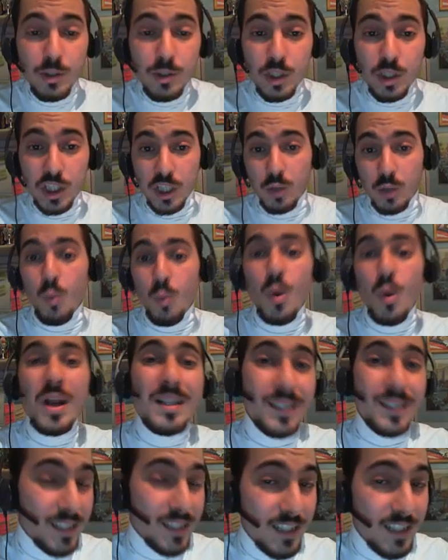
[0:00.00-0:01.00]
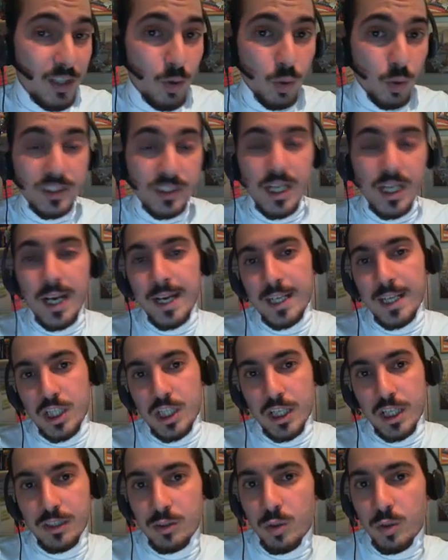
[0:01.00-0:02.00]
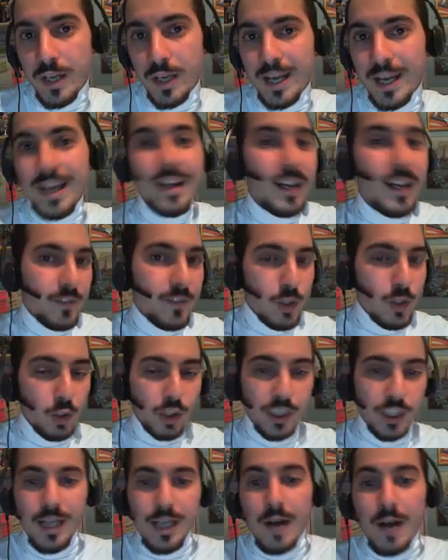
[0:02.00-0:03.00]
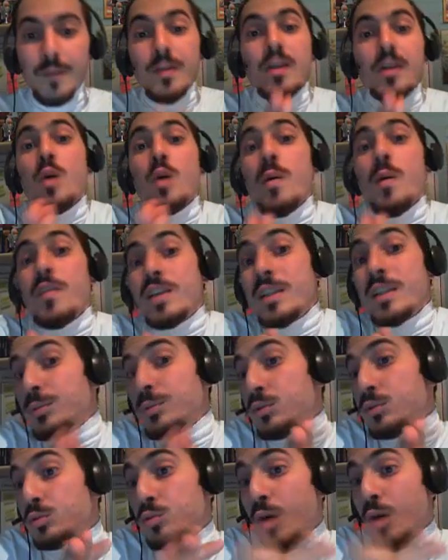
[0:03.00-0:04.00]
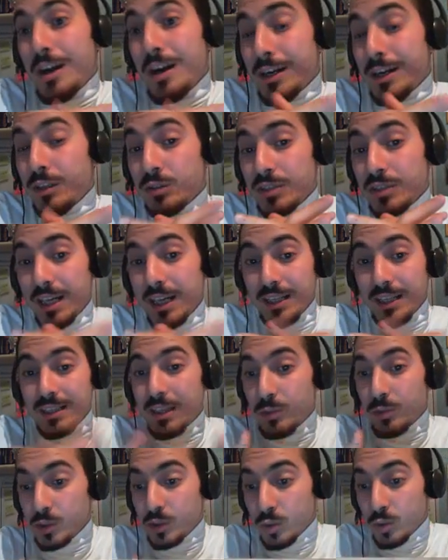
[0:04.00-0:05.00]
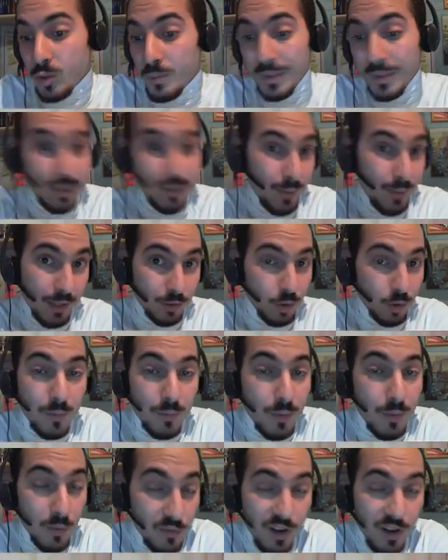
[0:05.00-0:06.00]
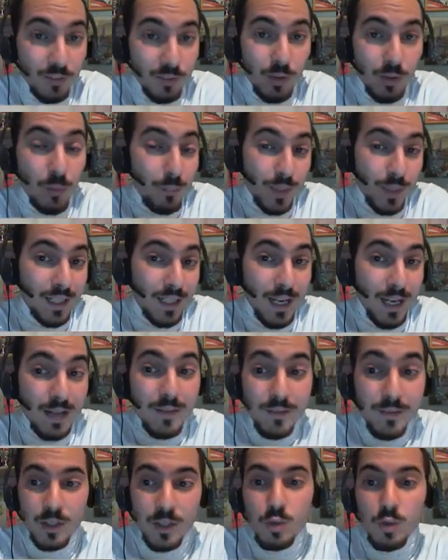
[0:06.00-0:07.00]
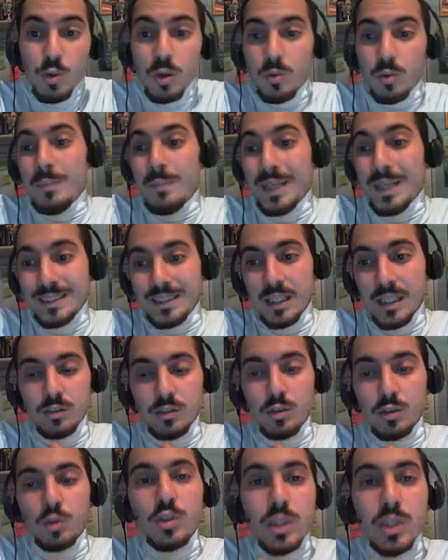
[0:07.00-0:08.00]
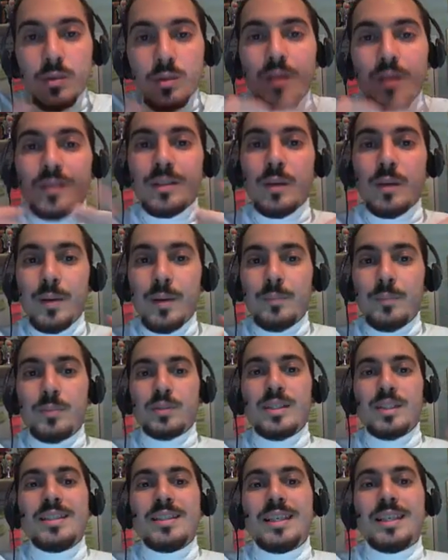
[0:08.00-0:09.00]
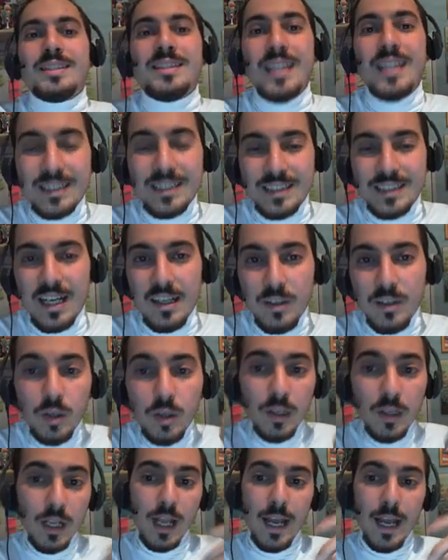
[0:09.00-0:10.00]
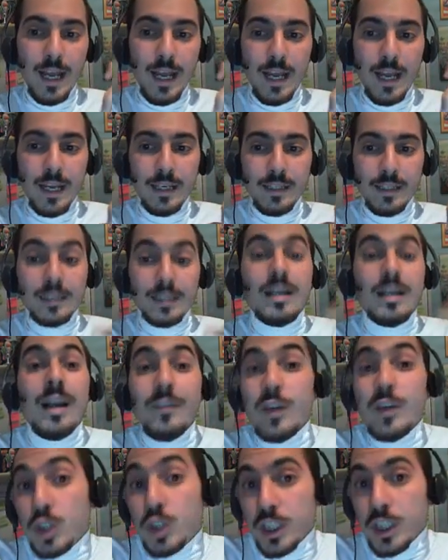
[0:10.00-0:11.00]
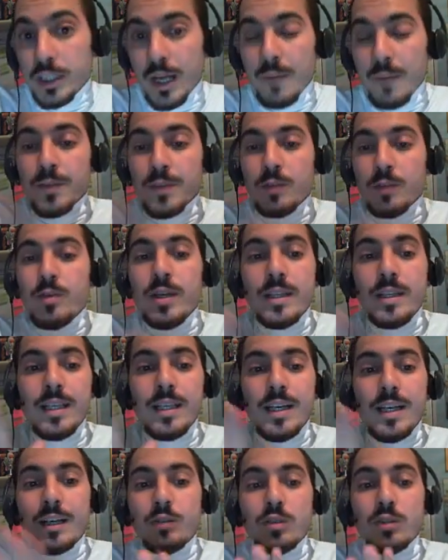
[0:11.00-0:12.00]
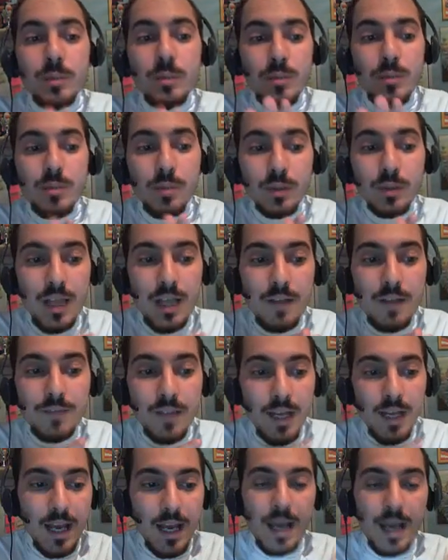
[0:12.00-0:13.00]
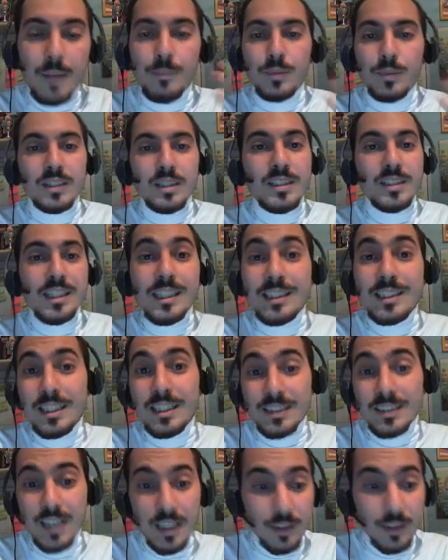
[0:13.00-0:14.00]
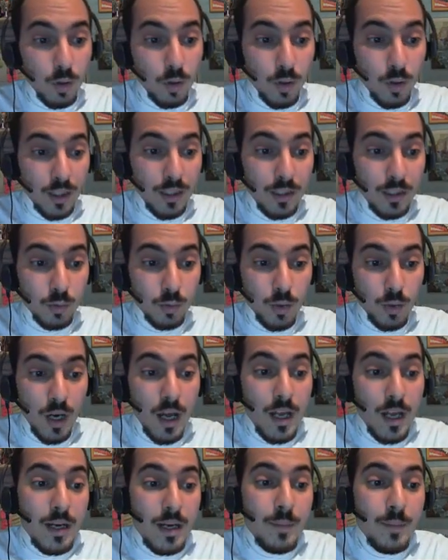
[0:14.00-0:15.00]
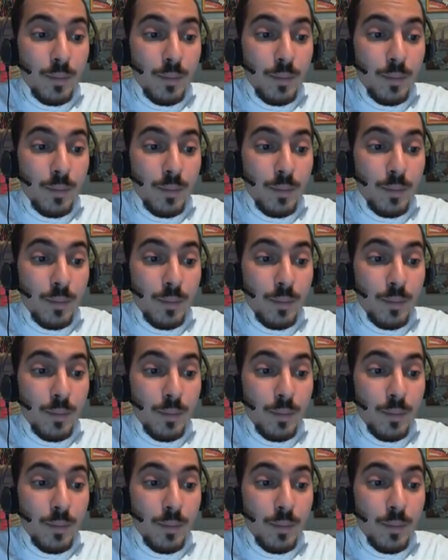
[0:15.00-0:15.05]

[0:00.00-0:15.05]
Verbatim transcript: gli diminuisce qualsiasi cosa eccetto che la velocità, come avrete potuto anche notare da questo combattimento che abbiamo fatto, perché lui quel bastardo continuava a potenziarsi l'attacco e eh, la velocità, quindi la cosa più importante è potenziarsi l'attacco con la natura,